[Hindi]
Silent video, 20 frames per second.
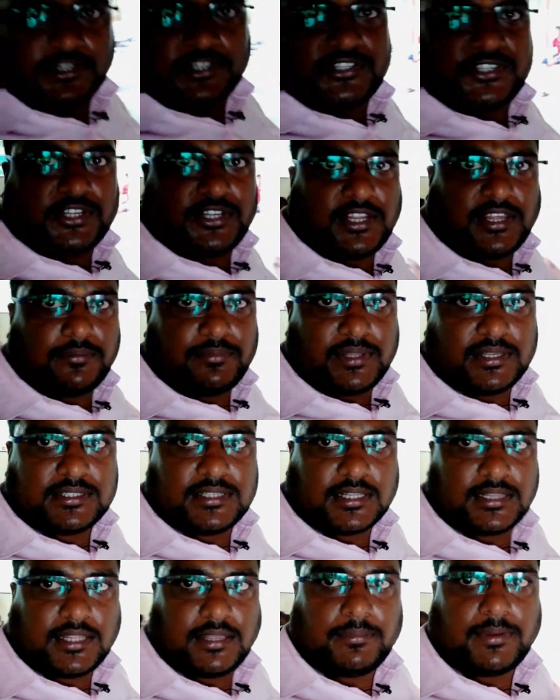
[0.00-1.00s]
किचन है आप देख
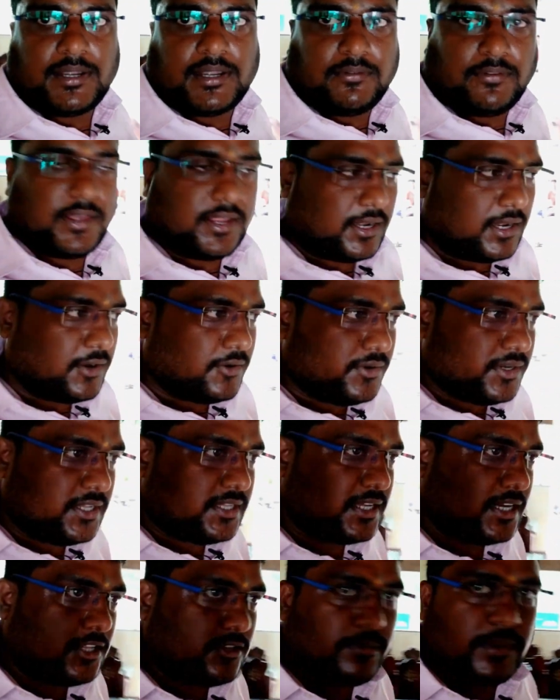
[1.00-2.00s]
सकते हैं बट अलाउड नहीं
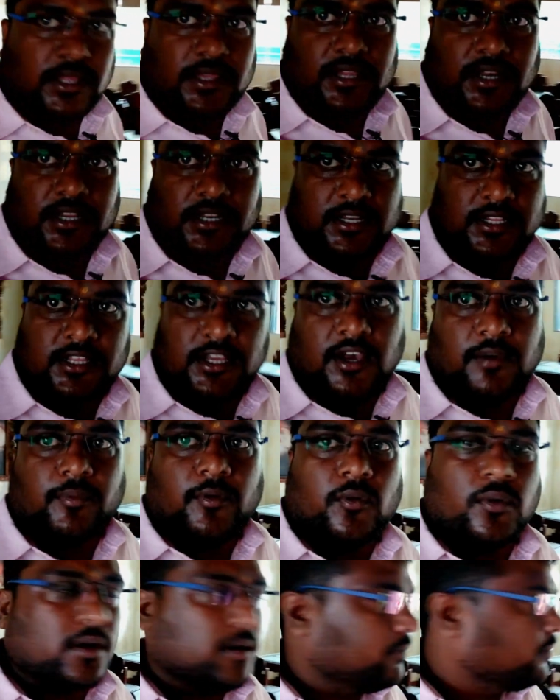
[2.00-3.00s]
जाना मैं अंदर के नहीं दिखा
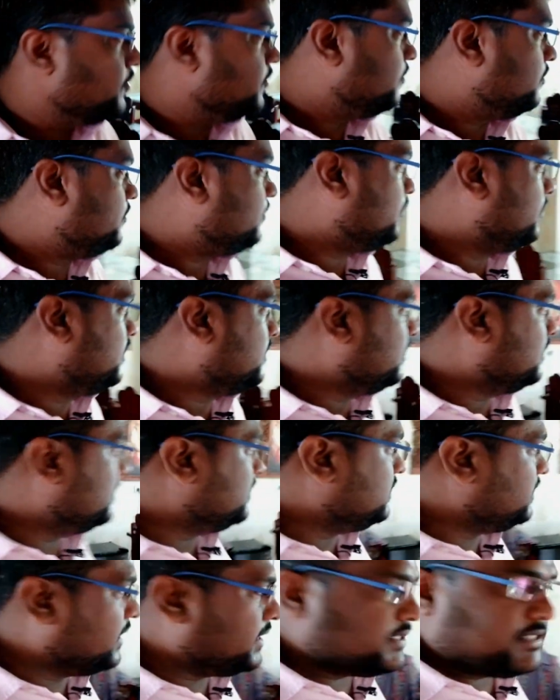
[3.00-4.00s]
पाऊँगा
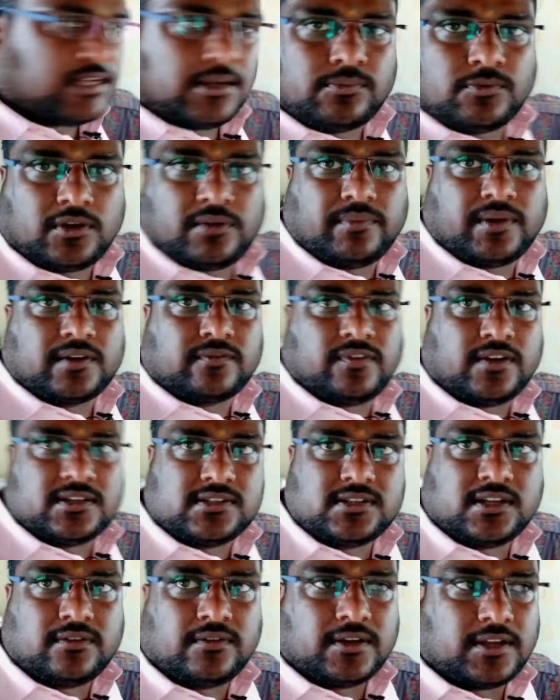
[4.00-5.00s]
आपको यहाँ से आपको
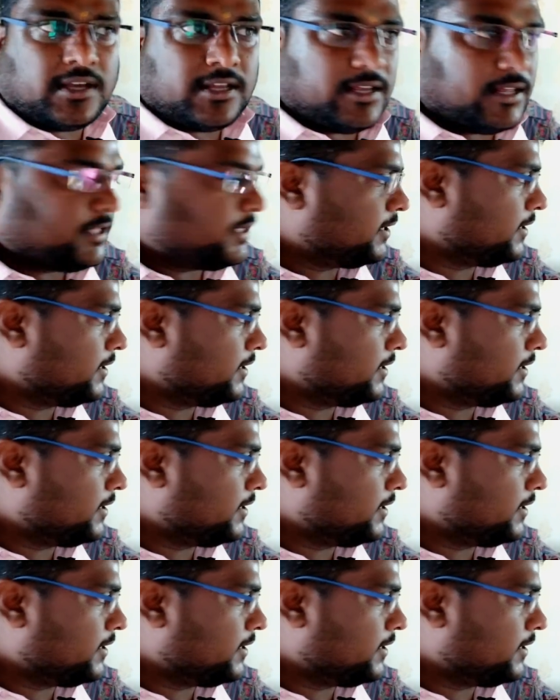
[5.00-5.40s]
ब्रेकफास्ट सर्व किया जाता